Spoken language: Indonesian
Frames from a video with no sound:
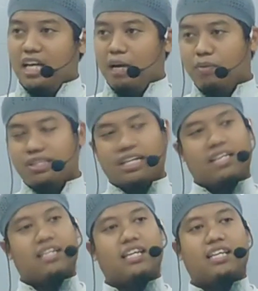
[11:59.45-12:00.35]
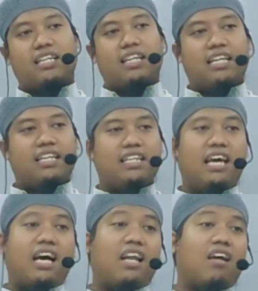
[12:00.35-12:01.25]
Abu Darda dan
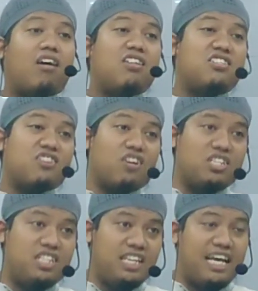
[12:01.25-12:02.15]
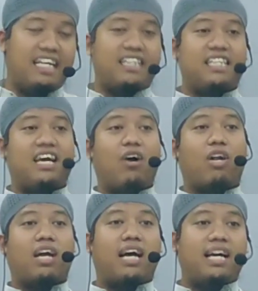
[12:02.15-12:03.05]
dia al-Khazraji artinya
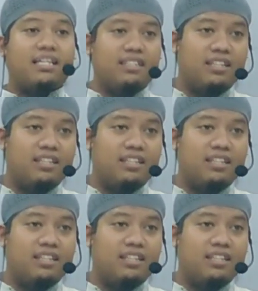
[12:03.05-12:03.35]
orang an